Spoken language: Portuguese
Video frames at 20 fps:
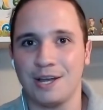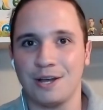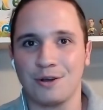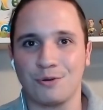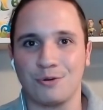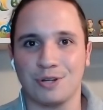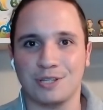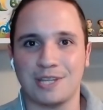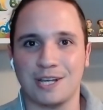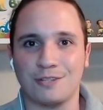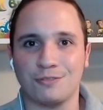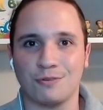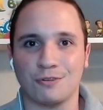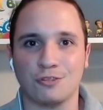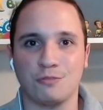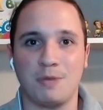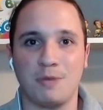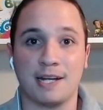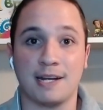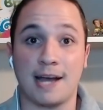cotações do
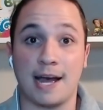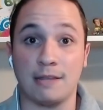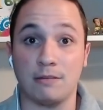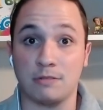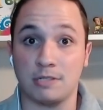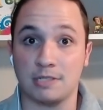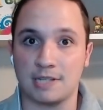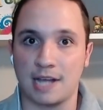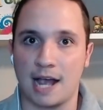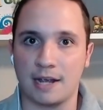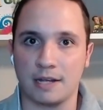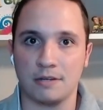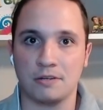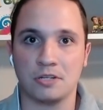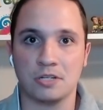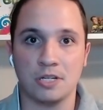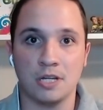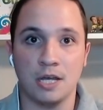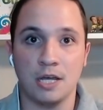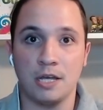mercado,
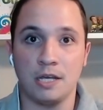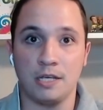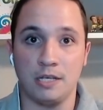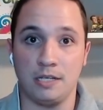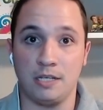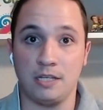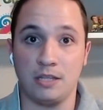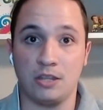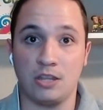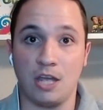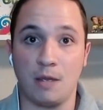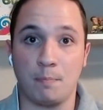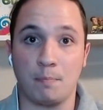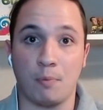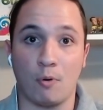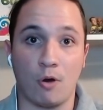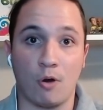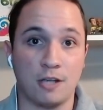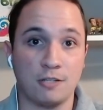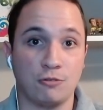saques e
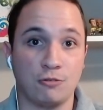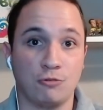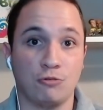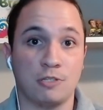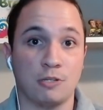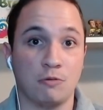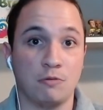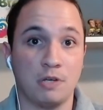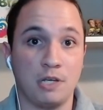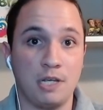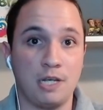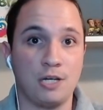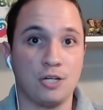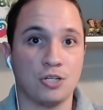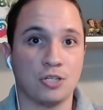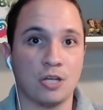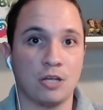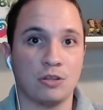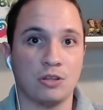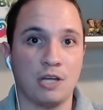depósitos são
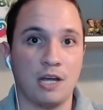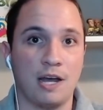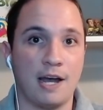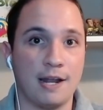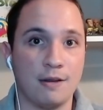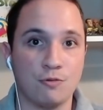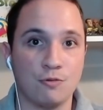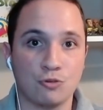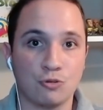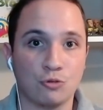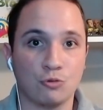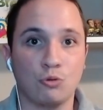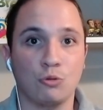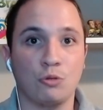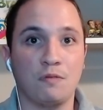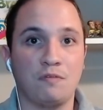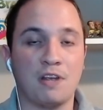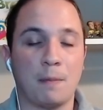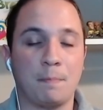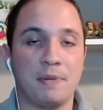instantâneos, tudo
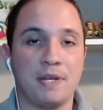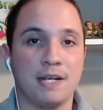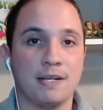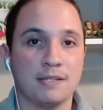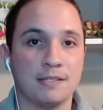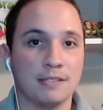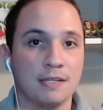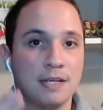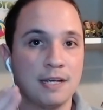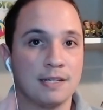via Pix,